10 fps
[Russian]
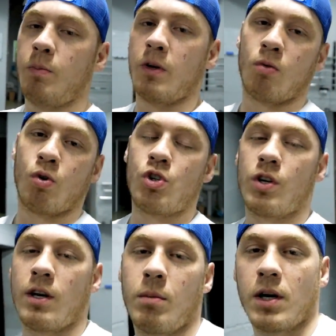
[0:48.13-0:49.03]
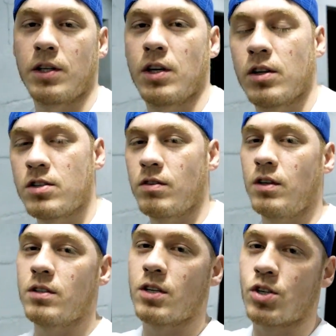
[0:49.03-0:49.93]
в первую очередь я бы хотел
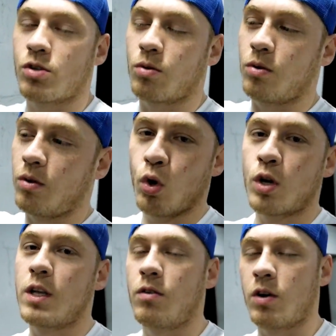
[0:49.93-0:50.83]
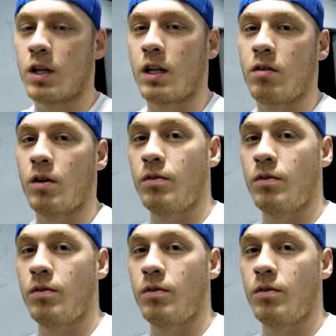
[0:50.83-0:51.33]
извиниться, что долго не выкладывал